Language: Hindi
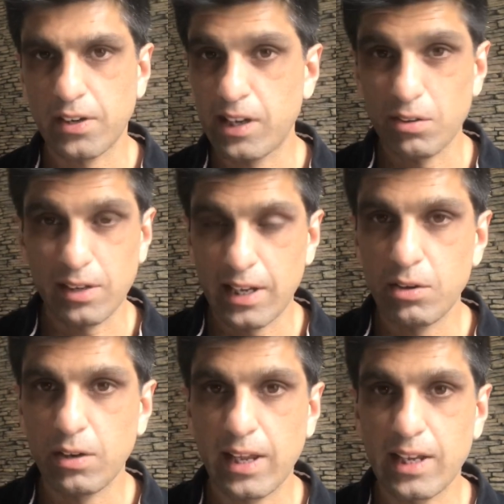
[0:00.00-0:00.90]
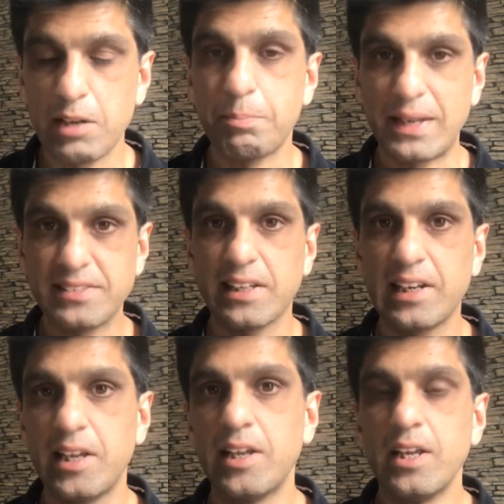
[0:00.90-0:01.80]
कर रहे हैं और नहीं हो रहा यानी
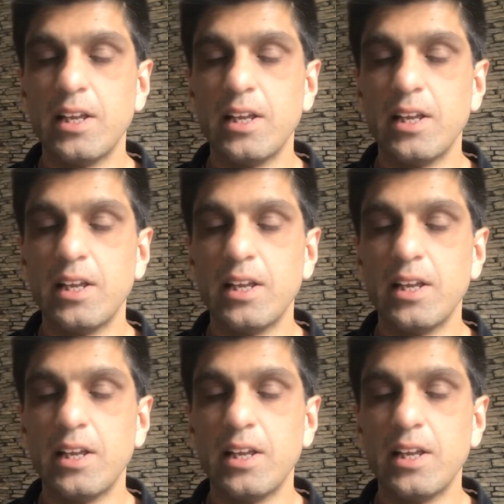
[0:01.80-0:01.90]
बेसिकली